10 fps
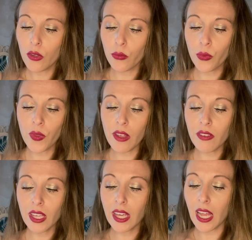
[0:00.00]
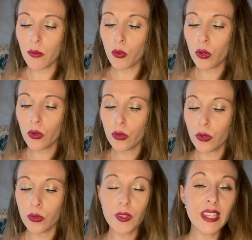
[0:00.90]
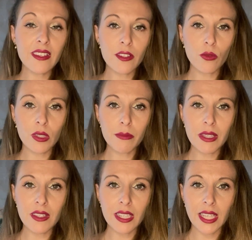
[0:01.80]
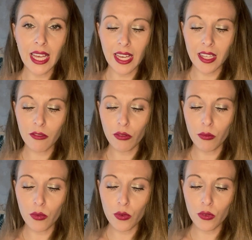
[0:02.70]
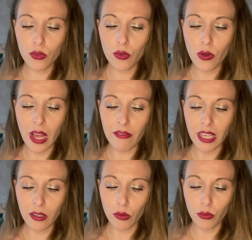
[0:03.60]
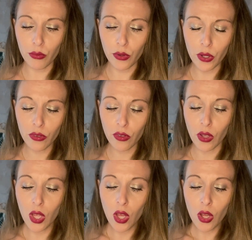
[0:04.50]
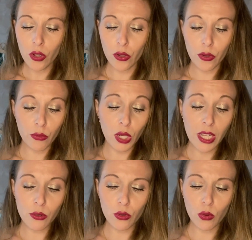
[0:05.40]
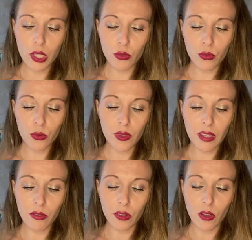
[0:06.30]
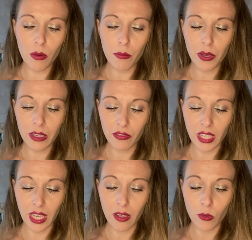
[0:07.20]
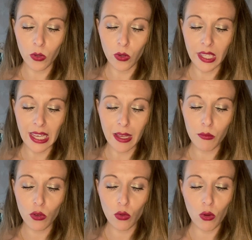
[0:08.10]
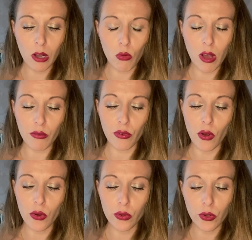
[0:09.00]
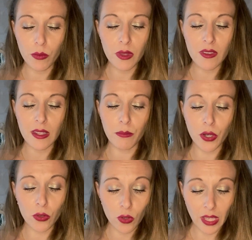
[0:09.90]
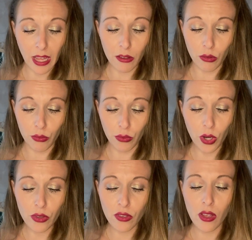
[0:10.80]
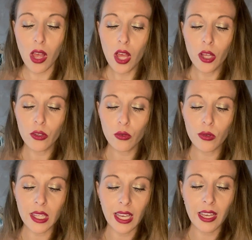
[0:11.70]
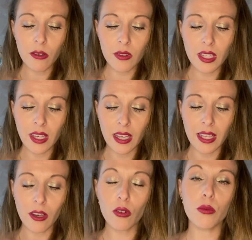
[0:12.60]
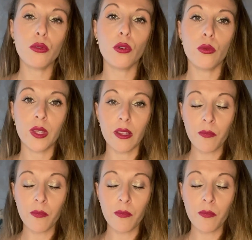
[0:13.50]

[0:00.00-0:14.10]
Vous avez également euh, une édition limitée qui arrive Monsieur avec flotte. Euh, voilà de quoi chouchouter votre homme préféré entre crème, soins coiffants, gummies et porte-carte flotte. Tout est réuni rien que pour lui.